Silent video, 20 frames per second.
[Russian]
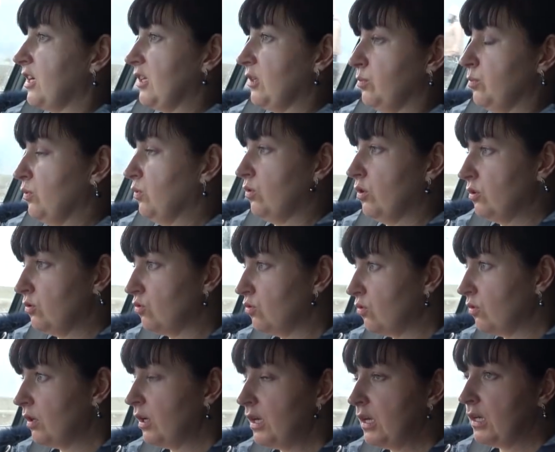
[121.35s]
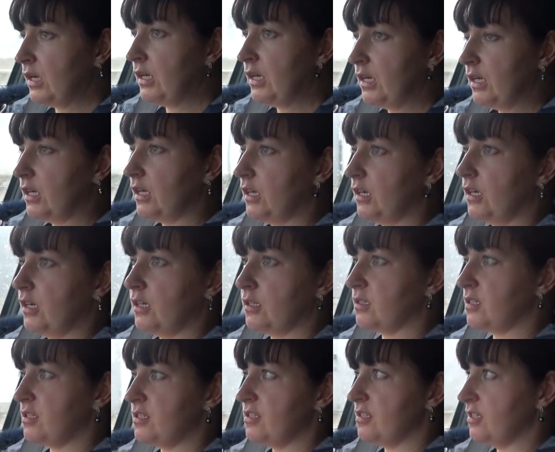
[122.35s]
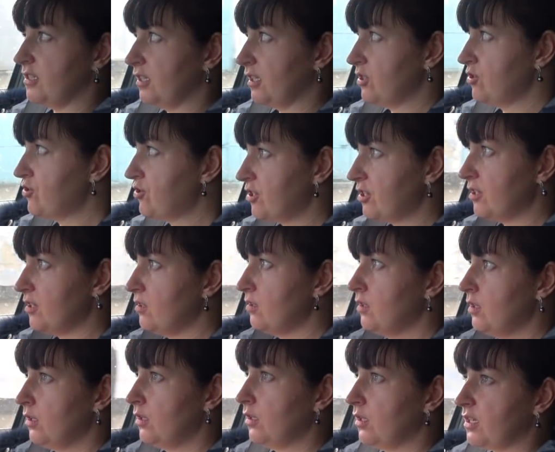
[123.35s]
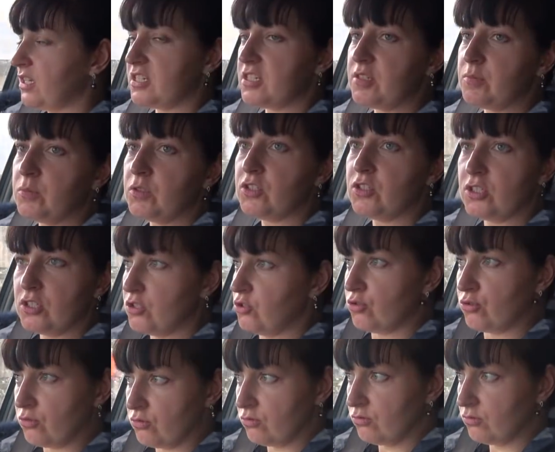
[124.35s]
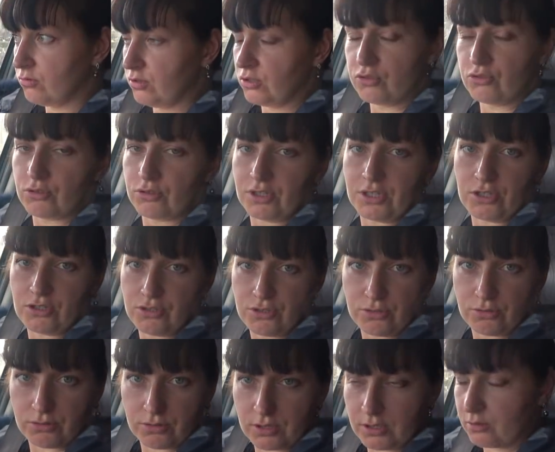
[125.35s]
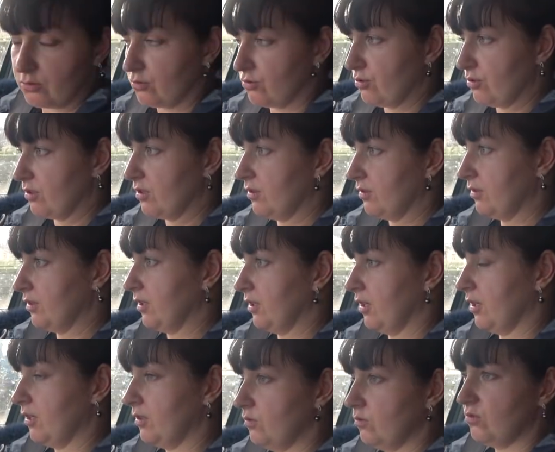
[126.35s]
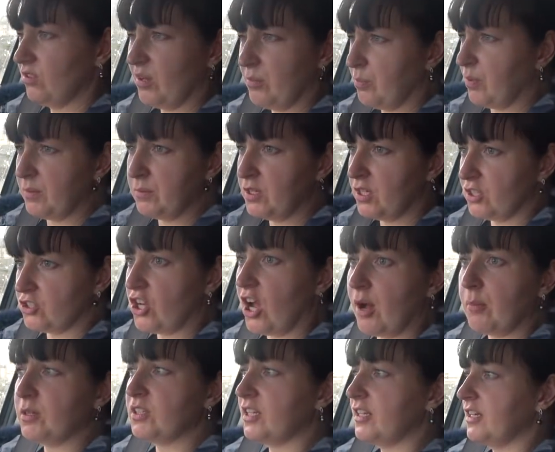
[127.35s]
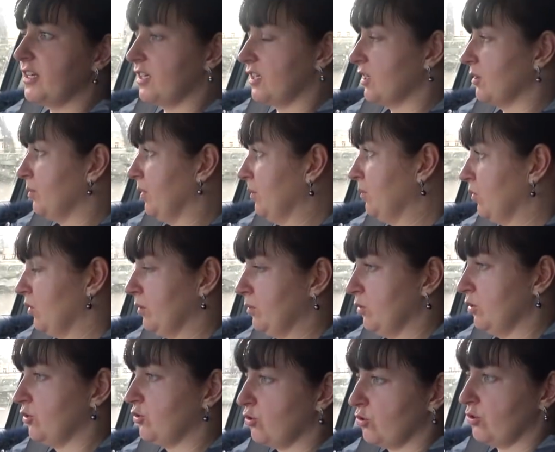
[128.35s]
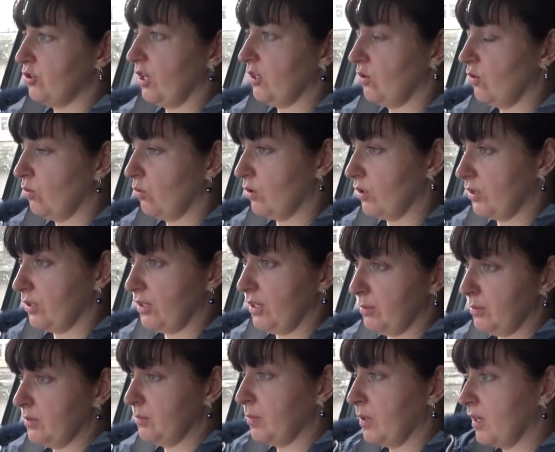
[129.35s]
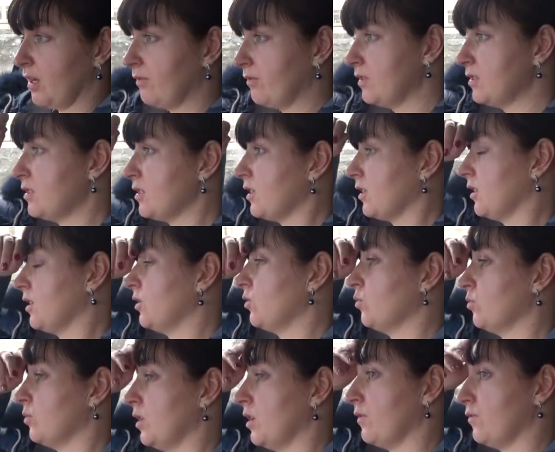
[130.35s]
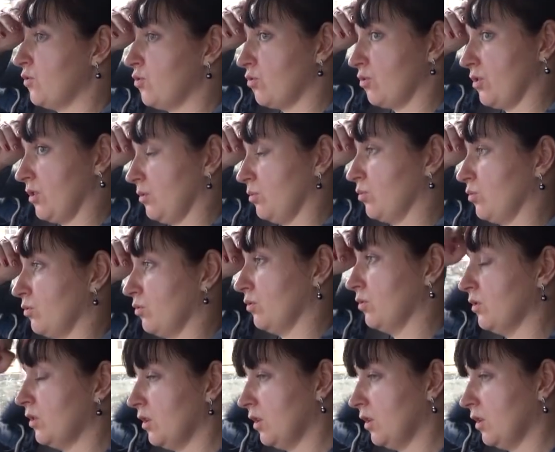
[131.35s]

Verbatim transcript: ребенку, э, резиночки, косметичку и что-то еще, короче говоря. Ну, там по мелочи, а батарейки, по-моему, или что-то такое. Я, блин, пока выстояла, я думаю, я в шоке буду.